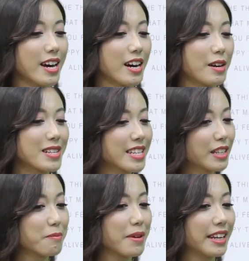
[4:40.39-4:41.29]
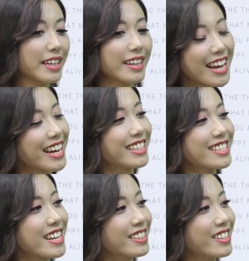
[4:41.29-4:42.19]
À, bác sĩ thân mến, hiện nay
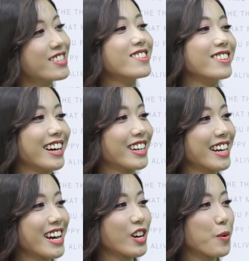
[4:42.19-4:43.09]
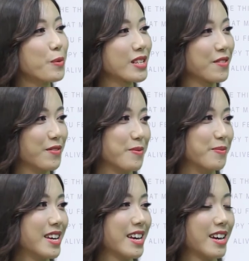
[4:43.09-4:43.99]
thì trên thị trường đã có một sản
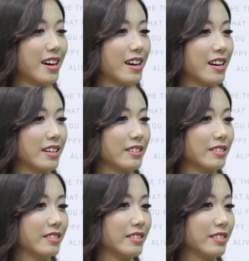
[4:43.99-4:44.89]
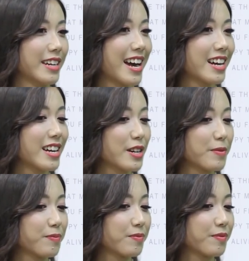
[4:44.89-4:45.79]
phẩm ờ, đã
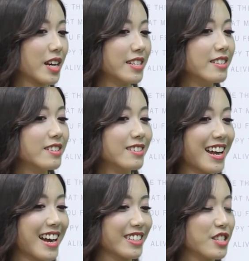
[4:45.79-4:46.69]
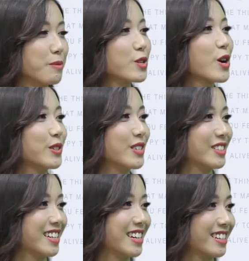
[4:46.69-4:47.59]
gần như là chiếm chọn
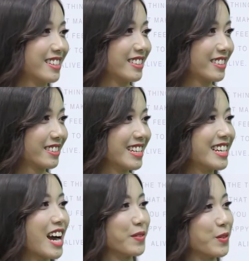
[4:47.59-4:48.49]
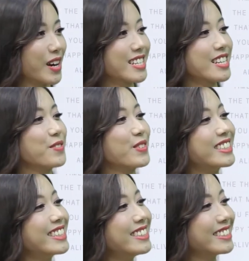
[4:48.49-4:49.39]
được ờ, tình cảm của các chị phụ
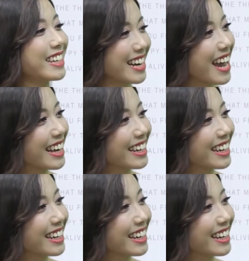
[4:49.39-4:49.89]
nữ hiện